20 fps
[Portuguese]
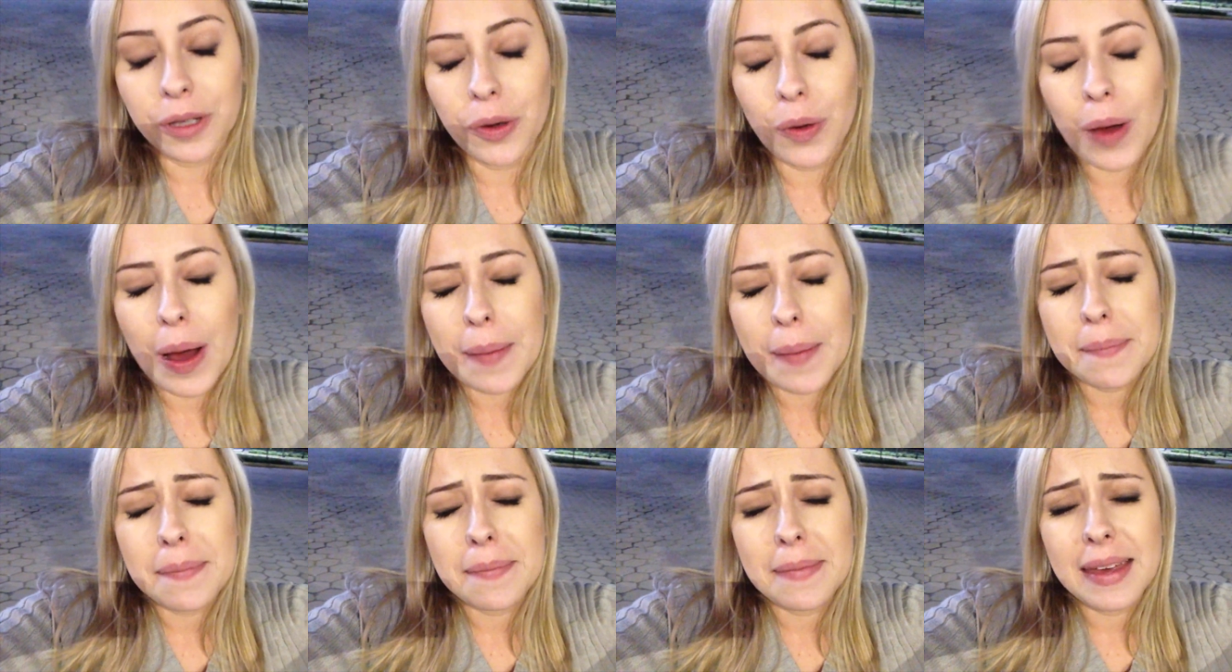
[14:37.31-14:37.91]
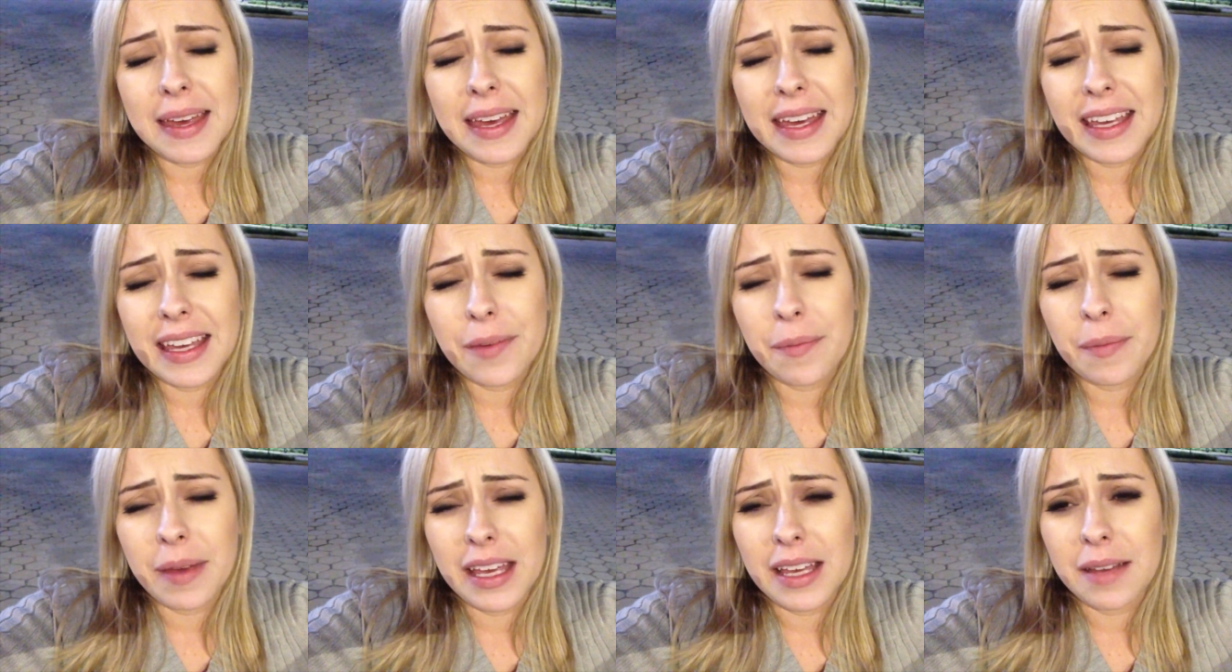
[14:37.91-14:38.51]
Eu amei,
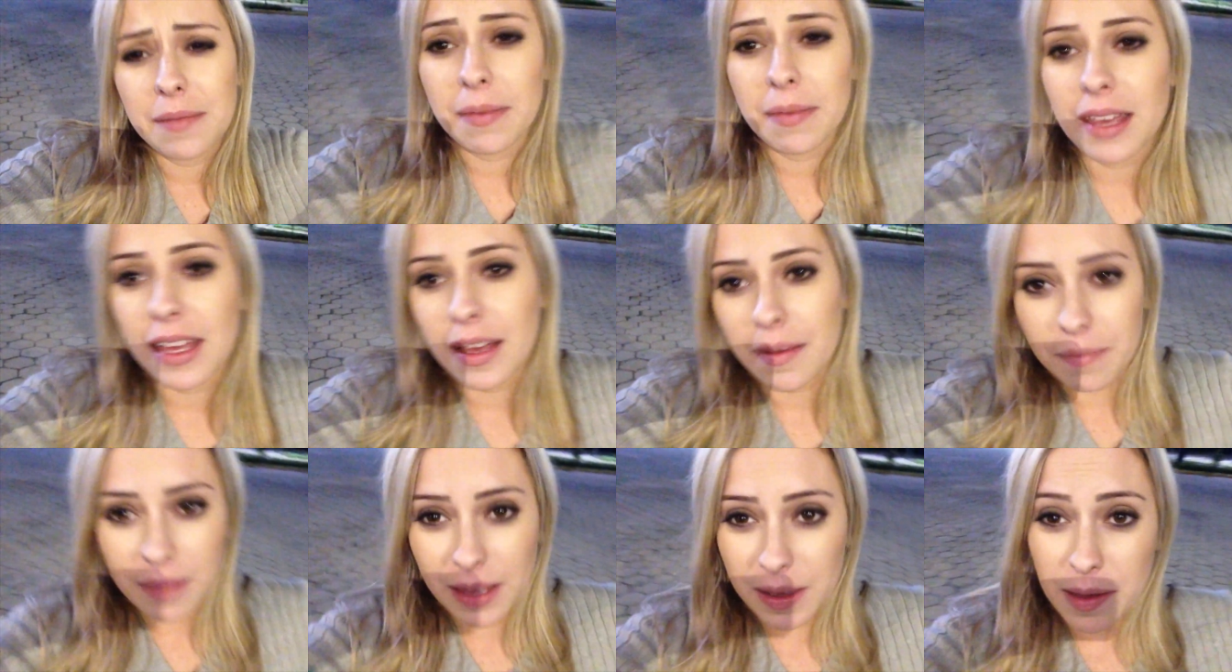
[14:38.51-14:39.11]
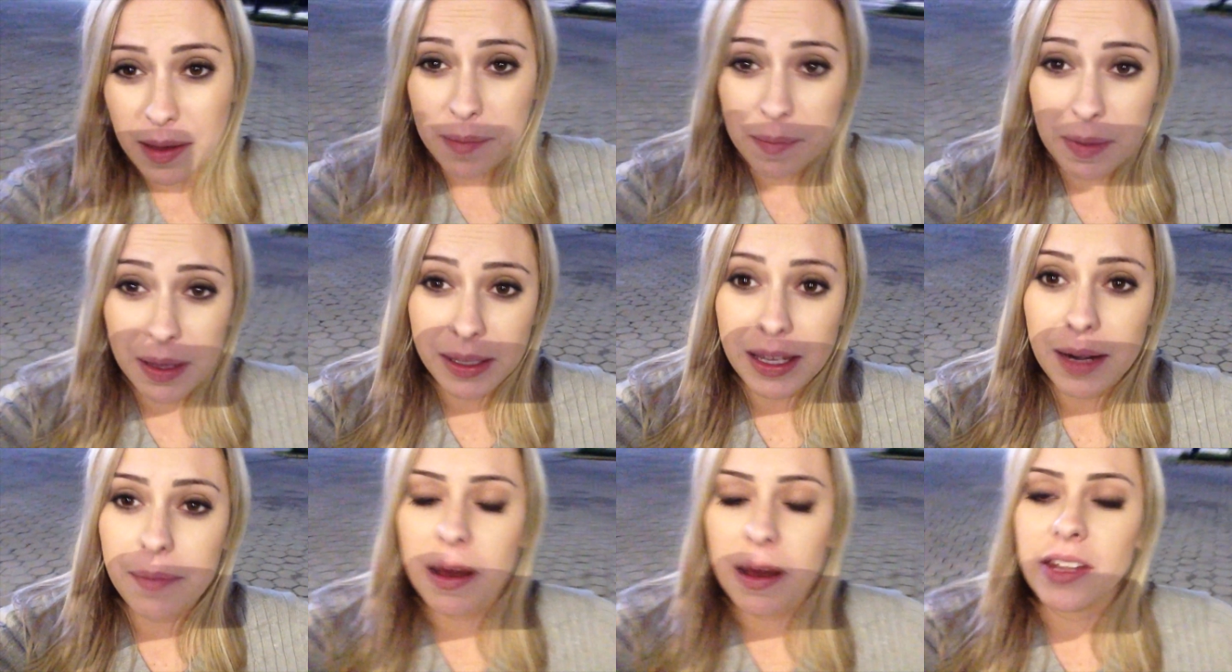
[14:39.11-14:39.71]
amei, amei, amei, amei
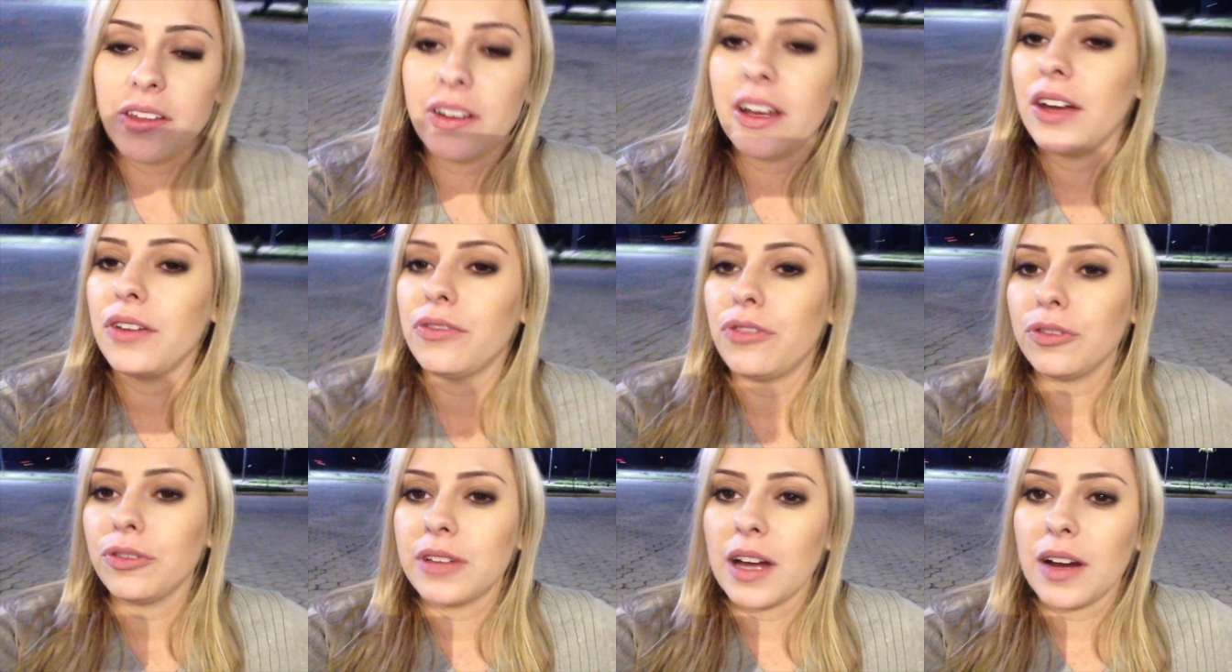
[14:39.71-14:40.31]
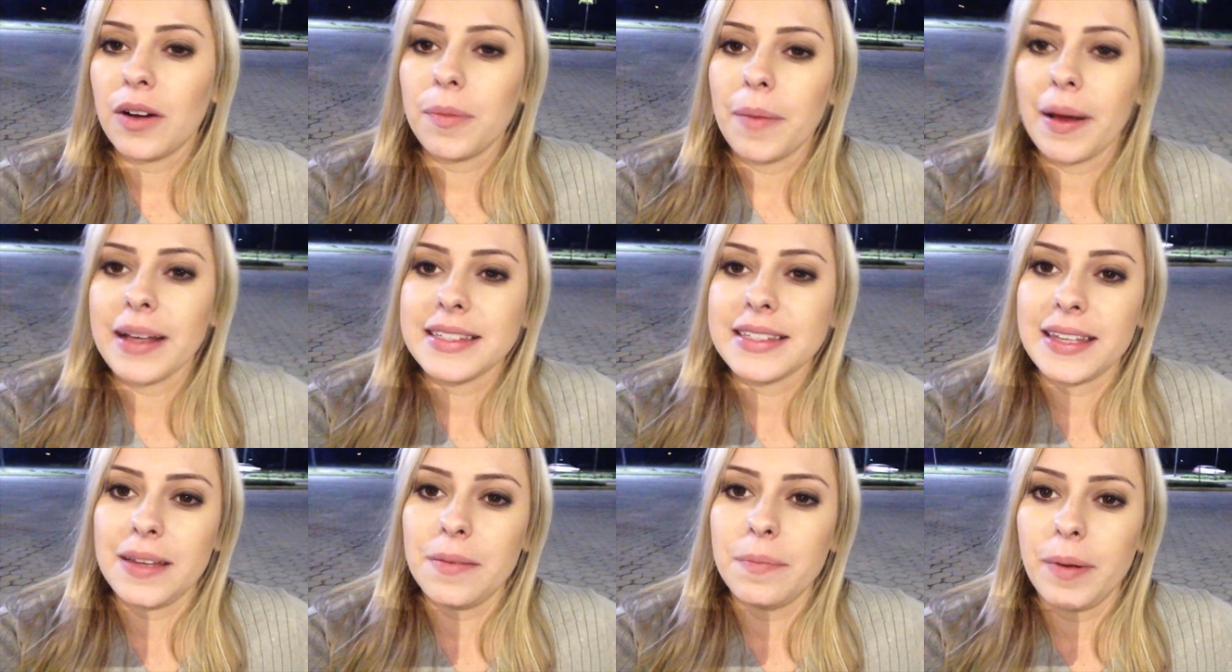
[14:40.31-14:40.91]
gramado. Eu quero voltar com
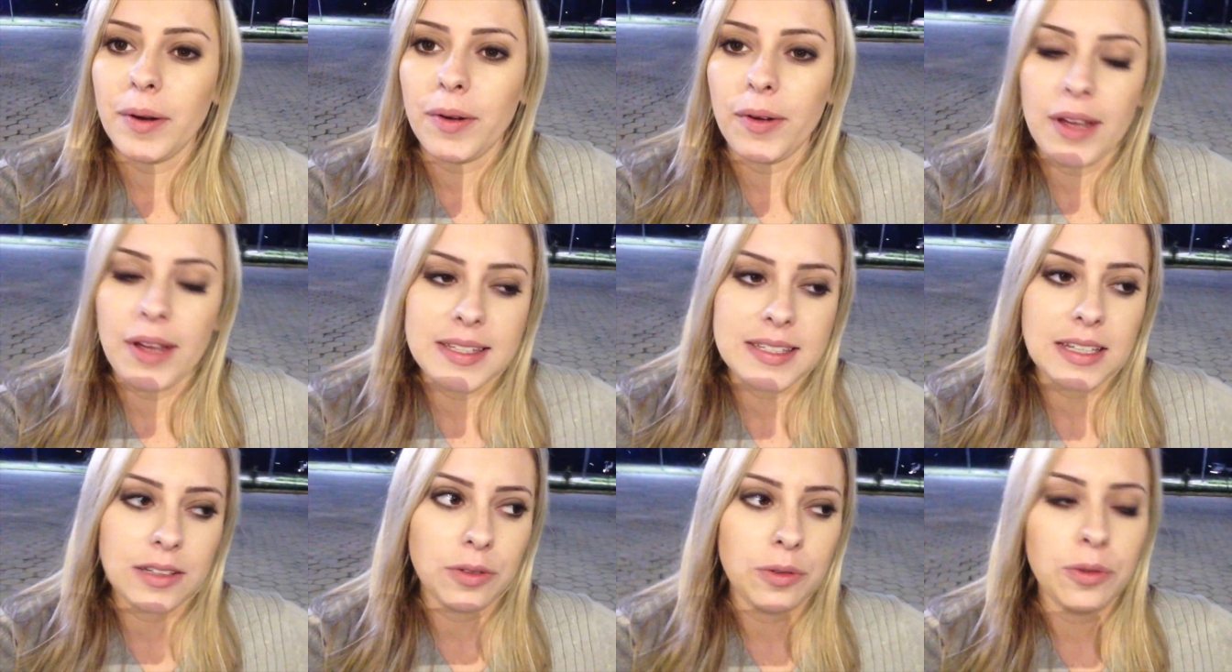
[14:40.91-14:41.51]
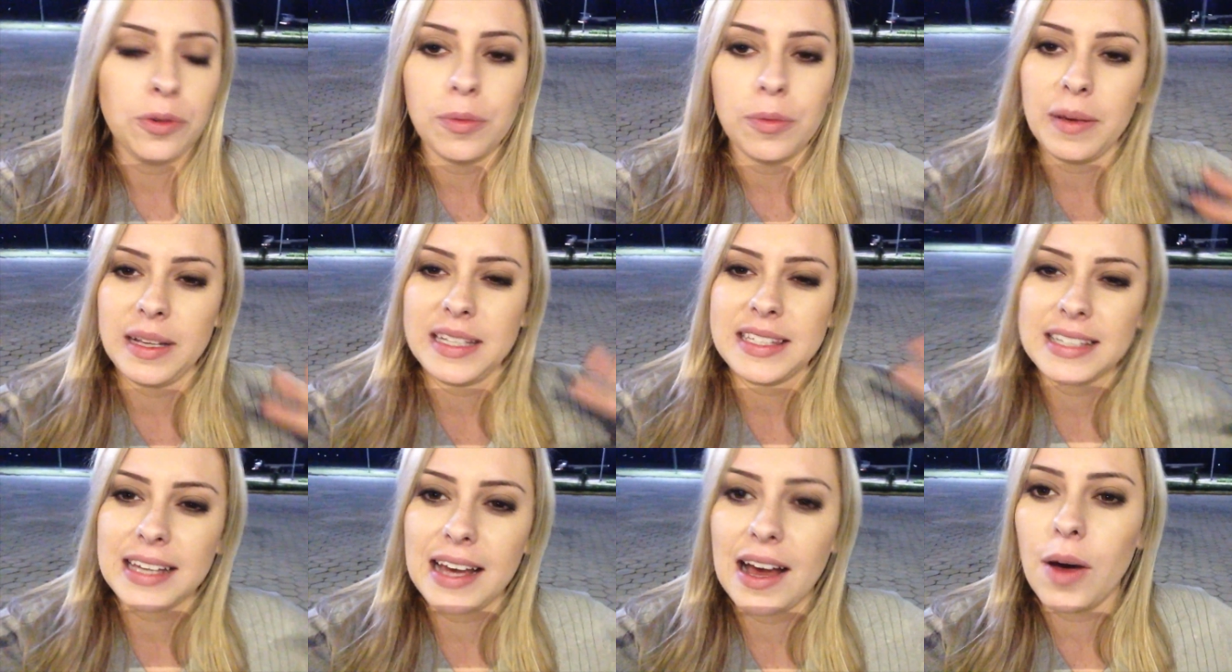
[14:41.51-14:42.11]
mais tempo pra conhecer tudo com
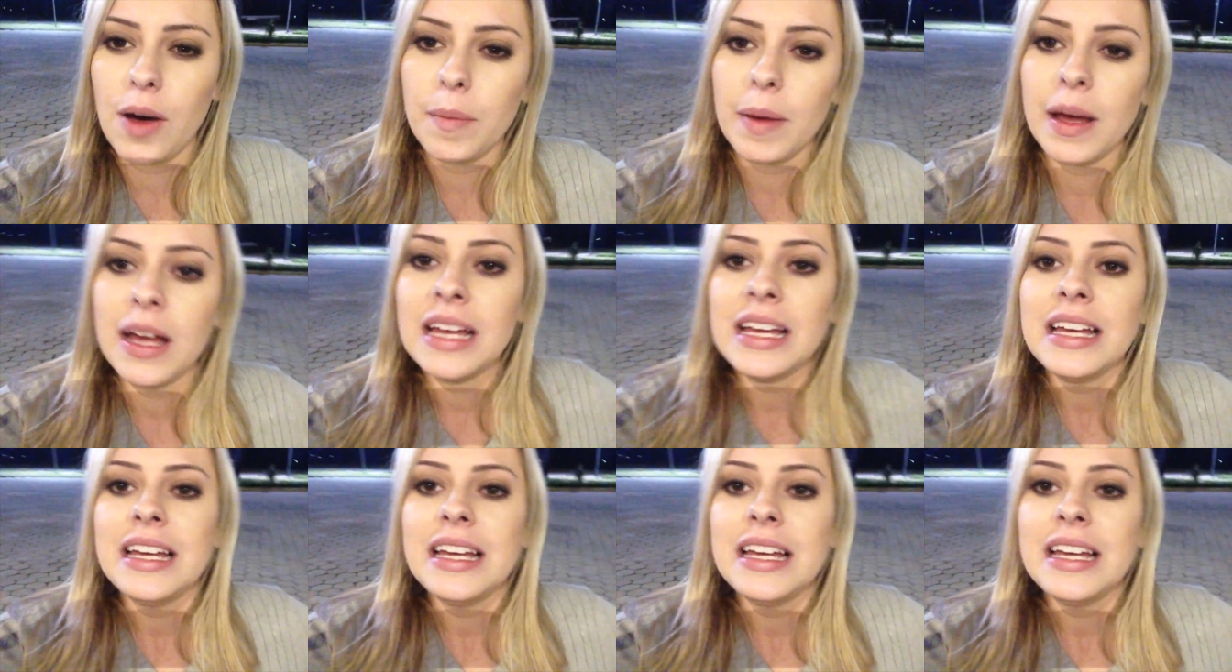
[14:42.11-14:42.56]
mais calma.